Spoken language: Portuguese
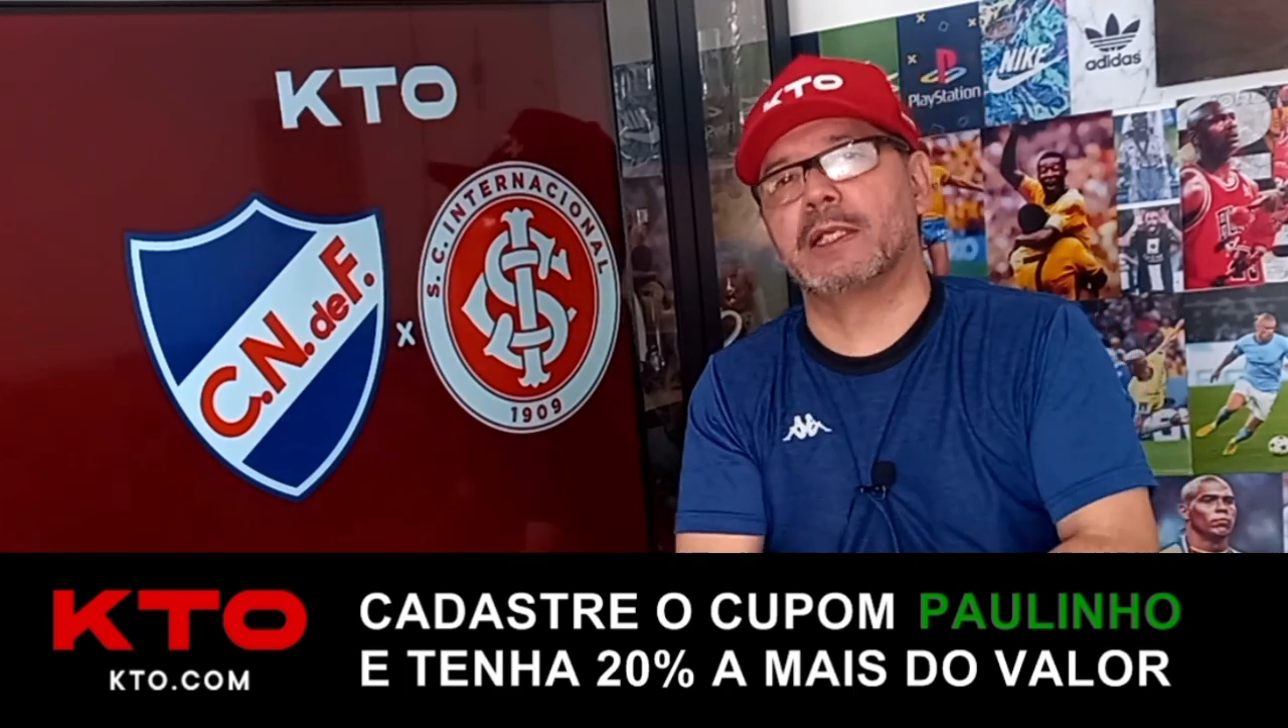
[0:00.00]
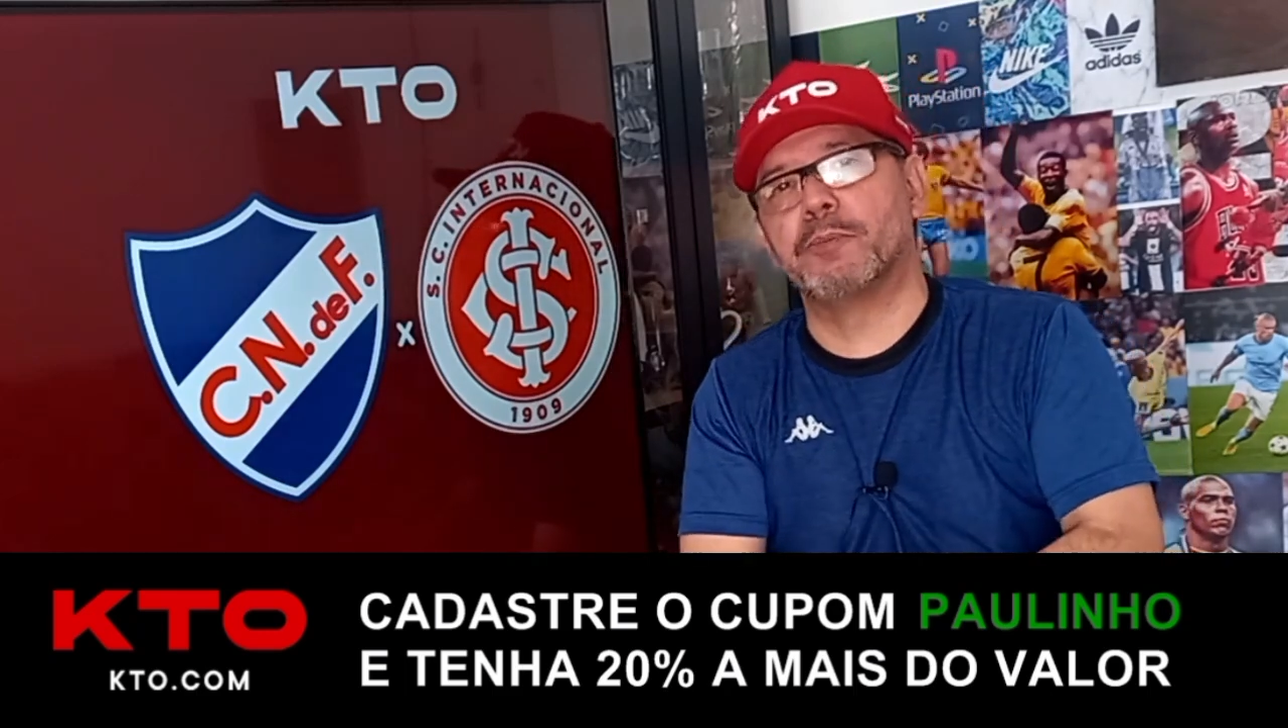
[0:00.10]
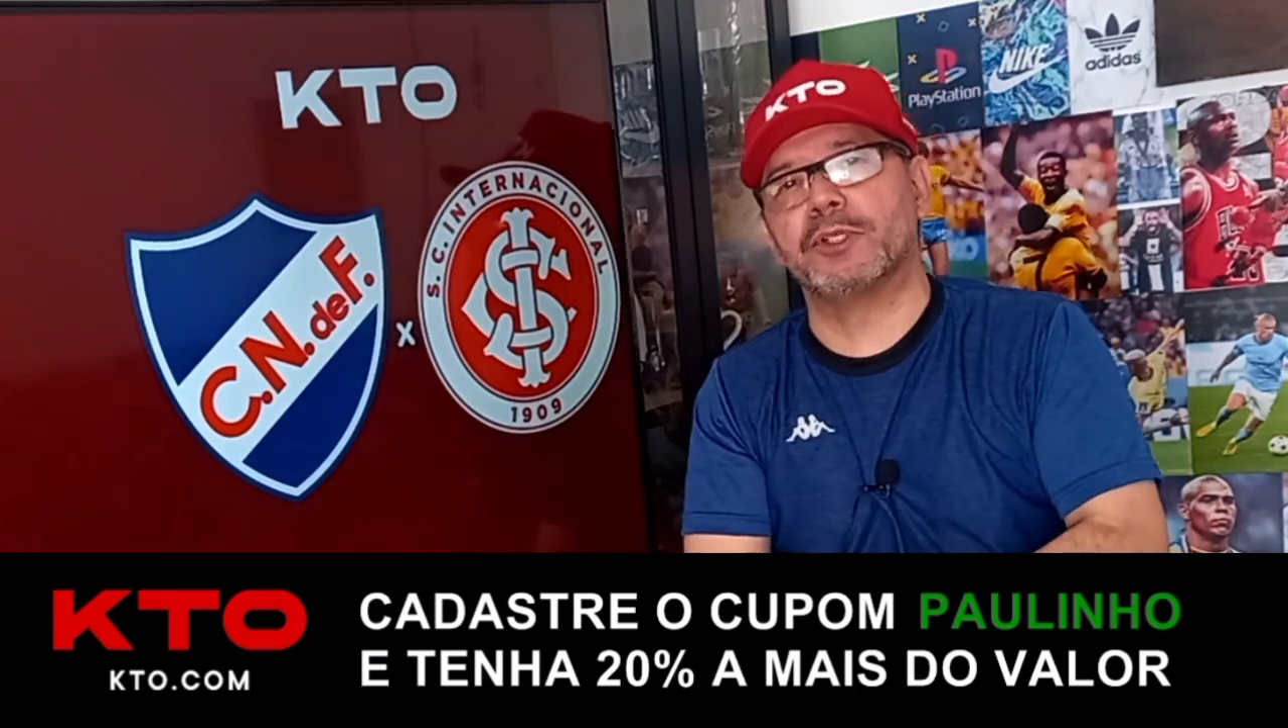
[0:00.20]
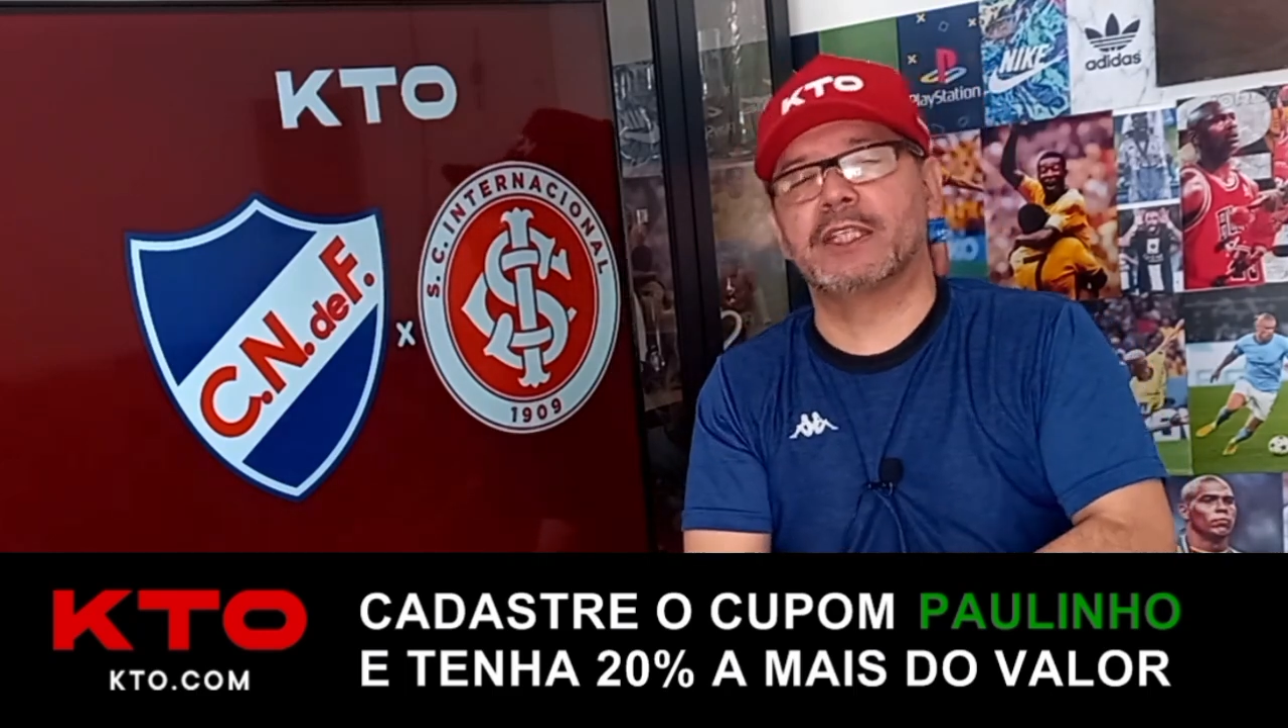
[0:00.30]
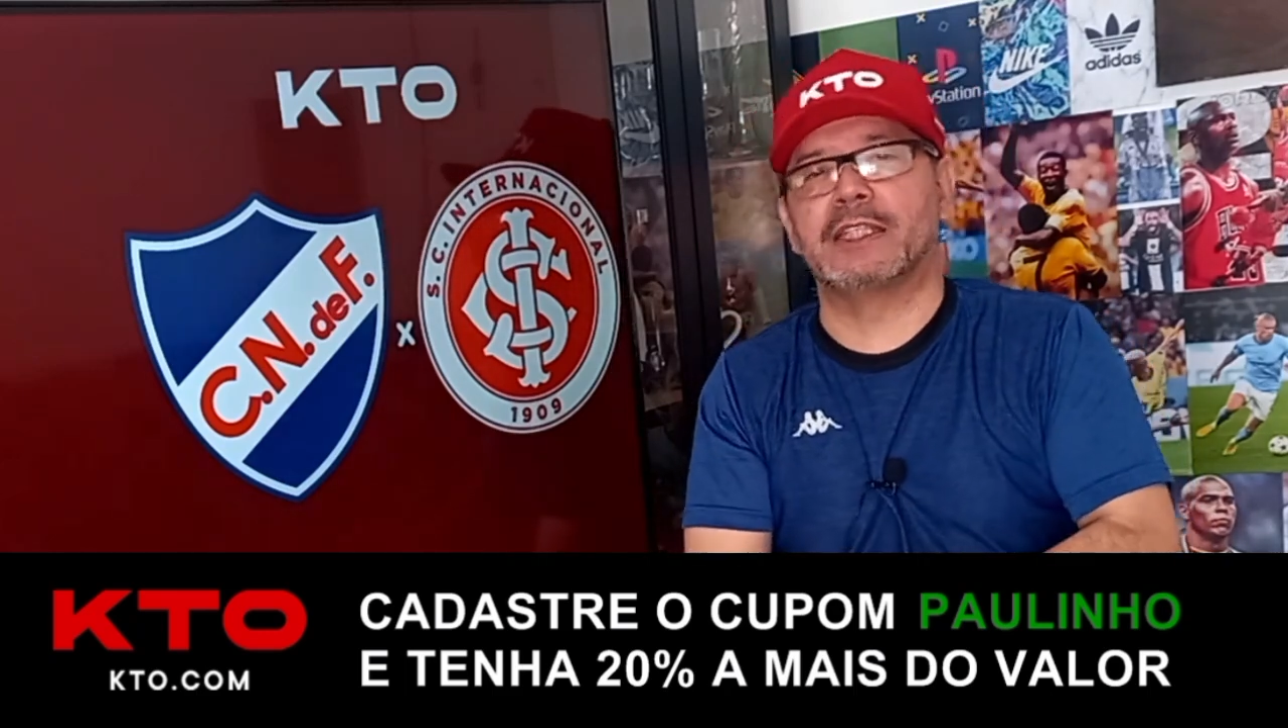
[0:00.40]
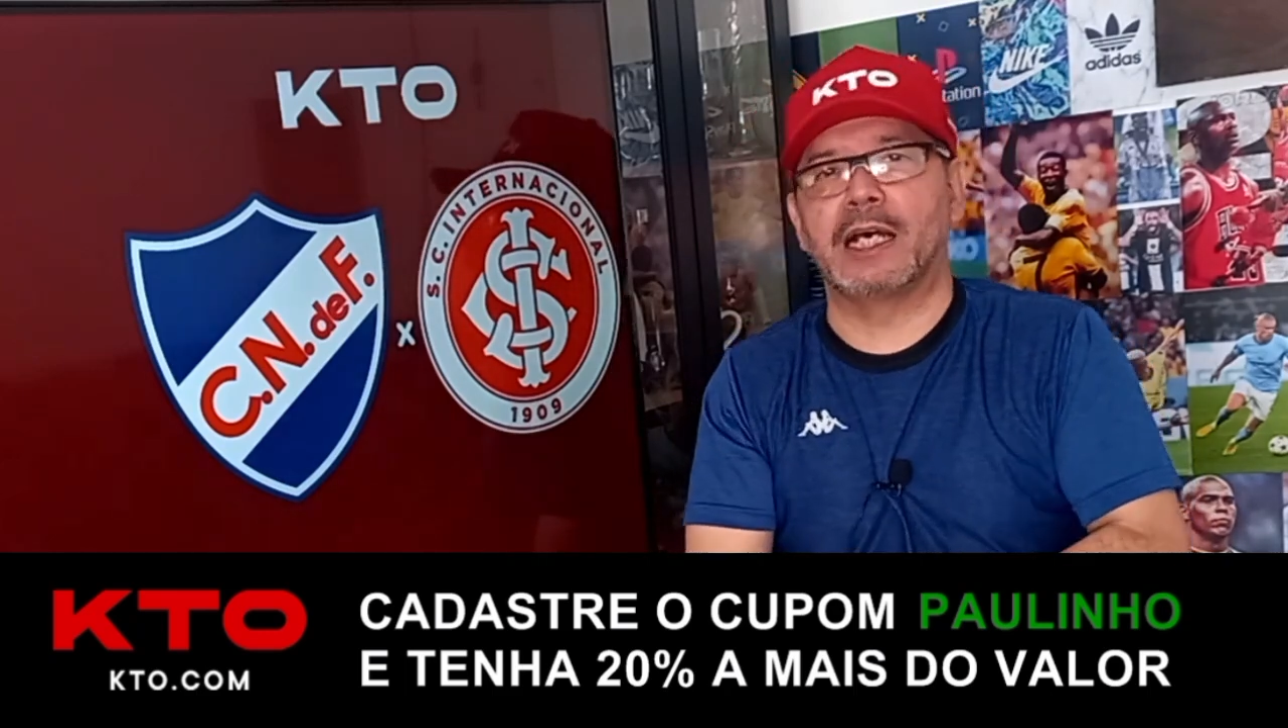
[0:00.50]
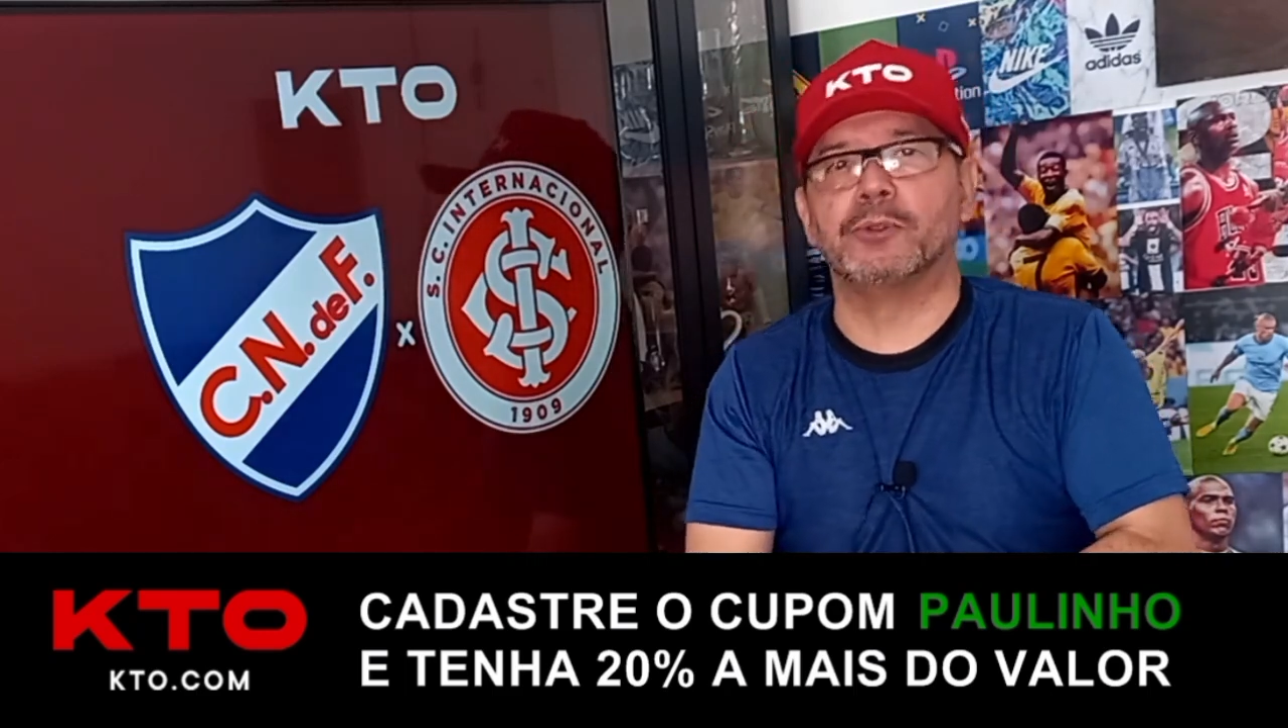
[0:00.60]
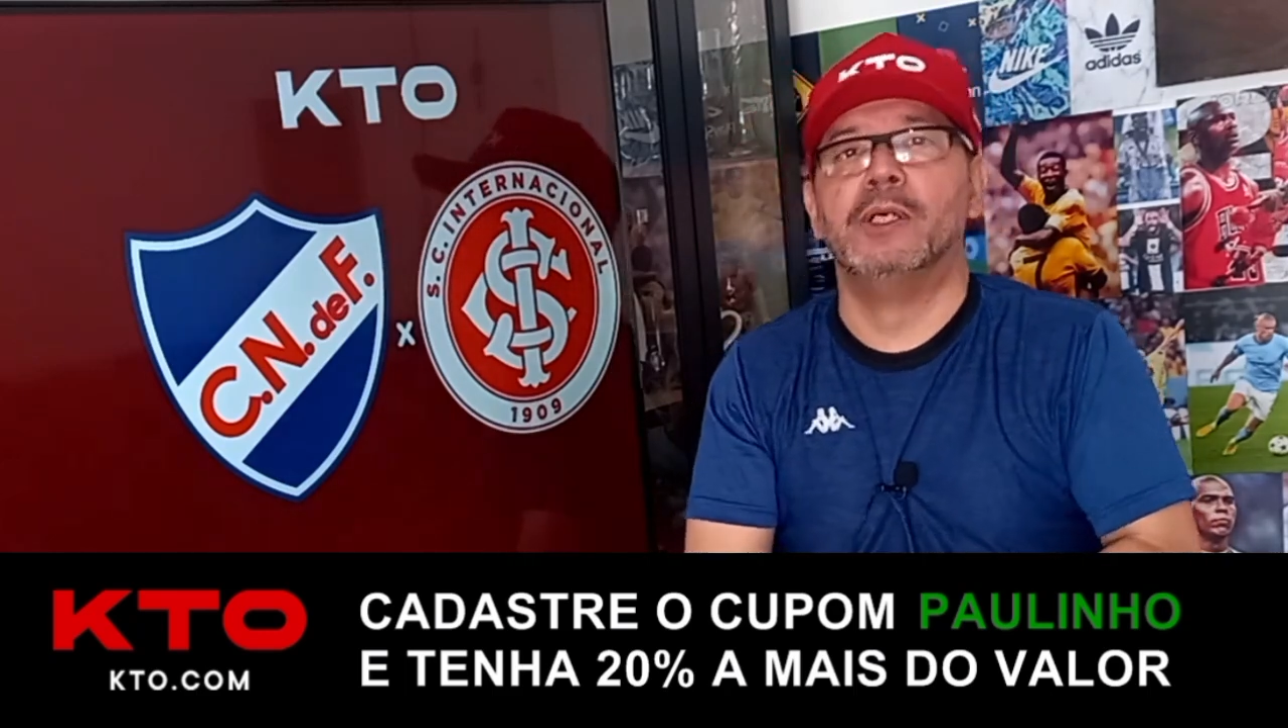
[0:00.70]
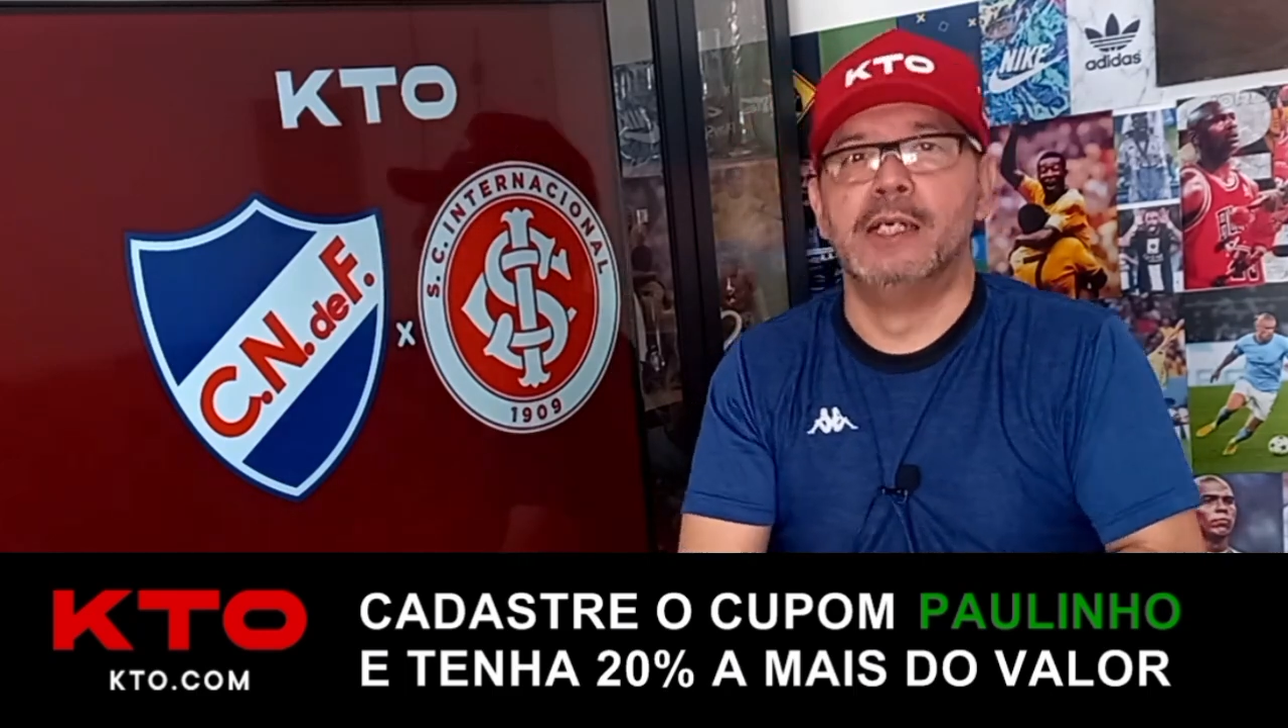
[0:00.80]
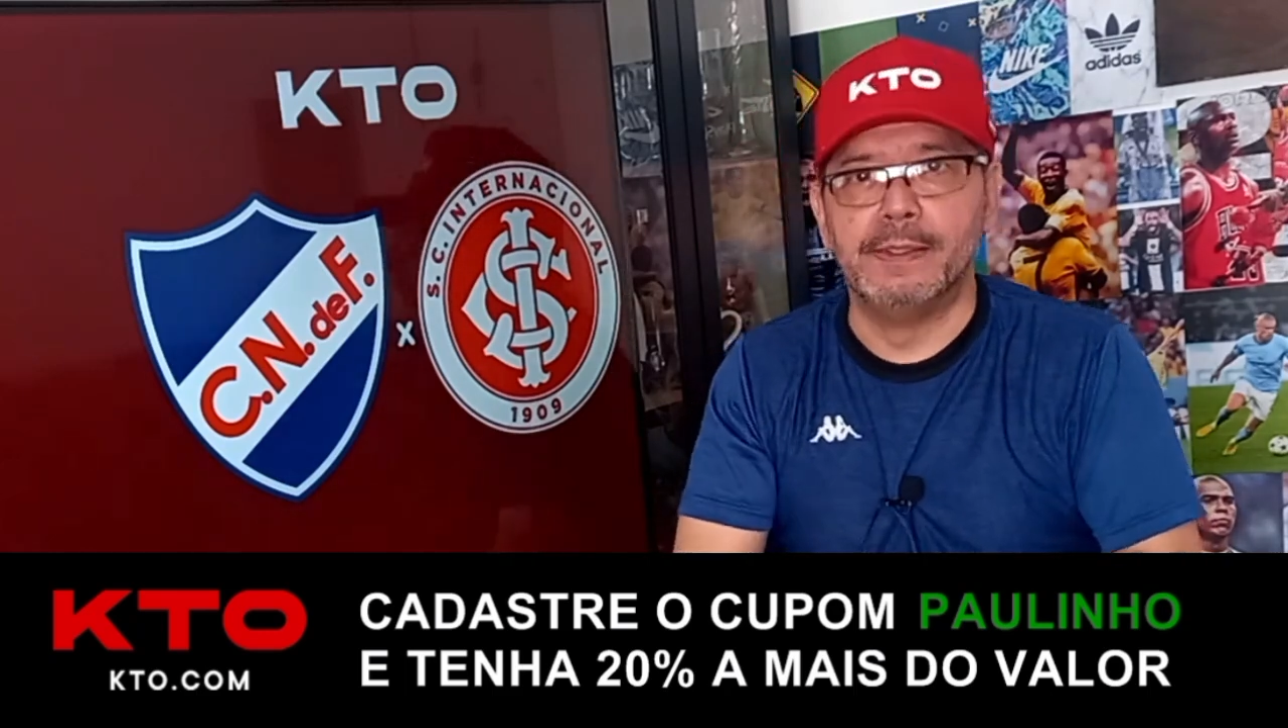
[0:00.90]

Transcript: depositado